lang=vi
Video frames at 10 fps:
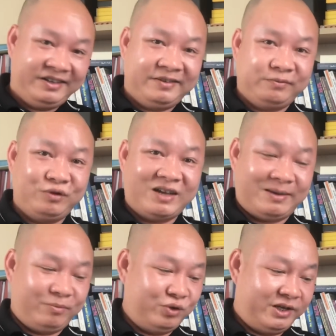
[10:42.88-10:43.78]
vui
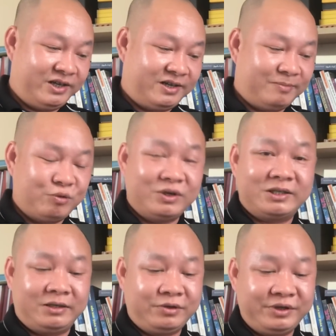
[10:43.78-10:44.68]
vẻ buổi à, bầu cử
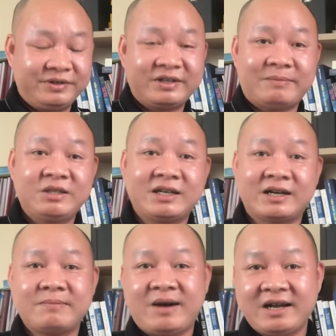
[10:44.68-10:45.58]
thế thôi cảm ơn tất cả
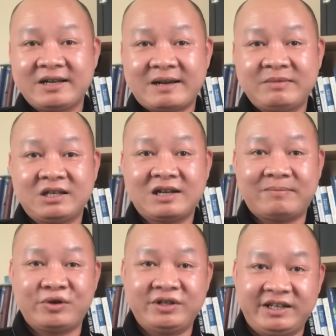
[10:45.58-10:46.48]
các bác cảm ơn tất cả
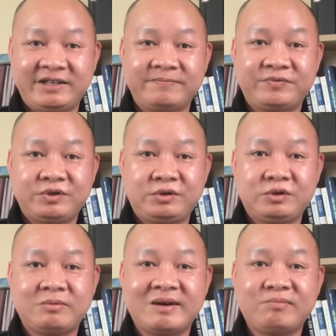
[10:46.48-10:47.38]
mọi người
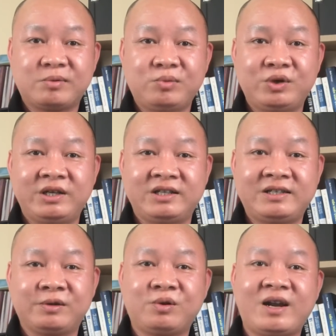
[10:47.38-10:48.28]
chúc bác một buổi
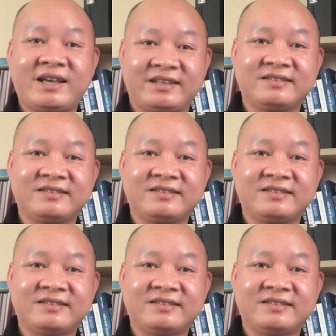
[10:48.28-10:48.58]
chiều tốt lành